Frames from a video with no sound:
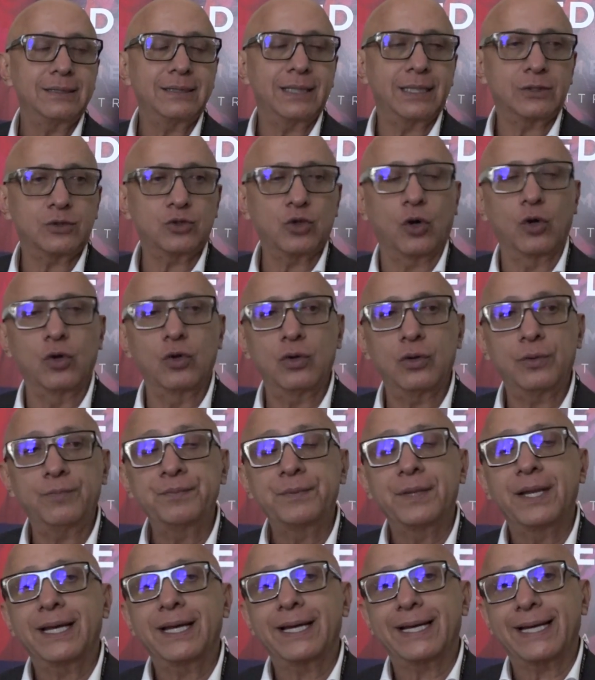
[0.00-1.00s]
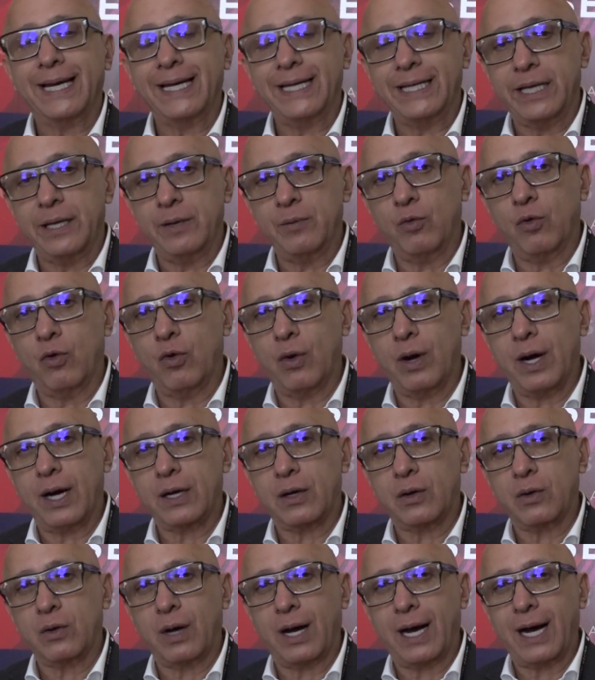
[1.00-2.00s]
de todo, que llevó
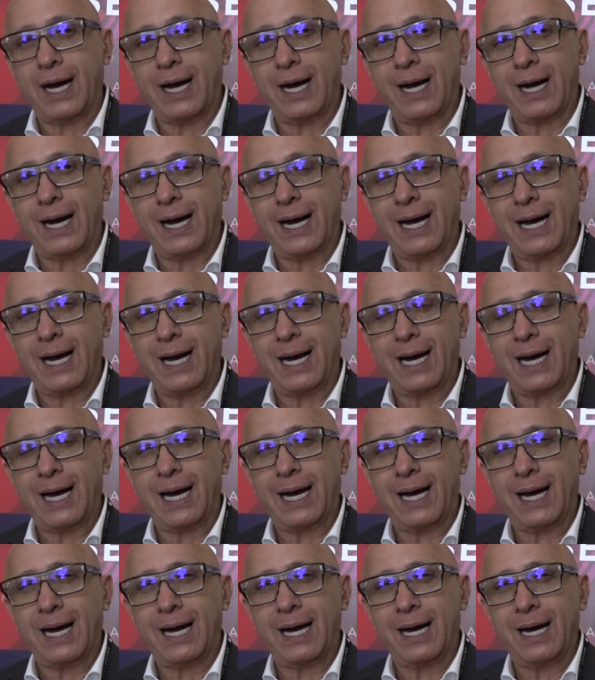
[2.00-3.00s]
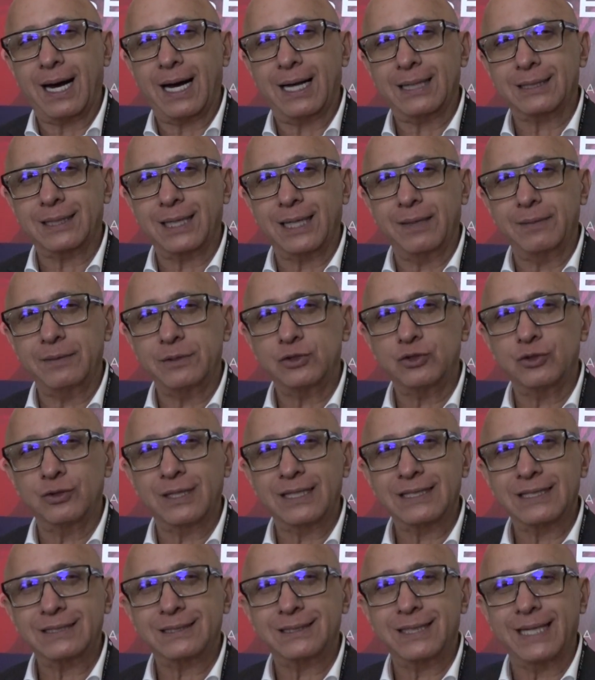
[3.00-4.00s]
a,
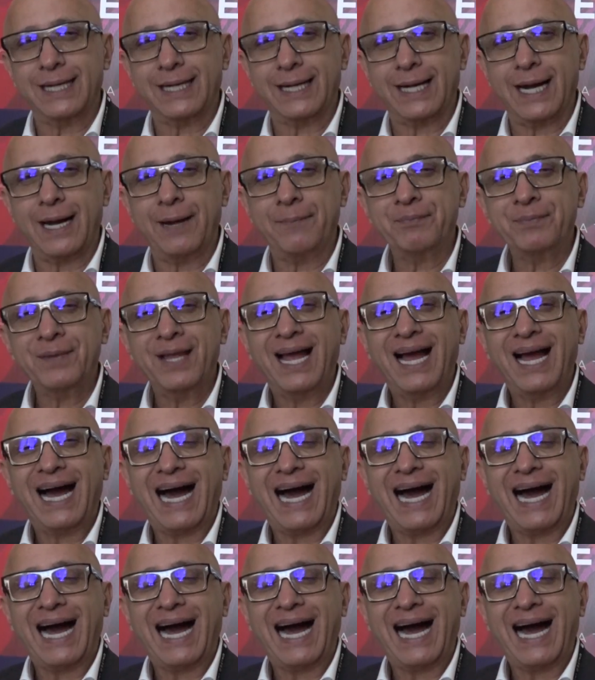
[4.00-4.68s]
Televisión Azteca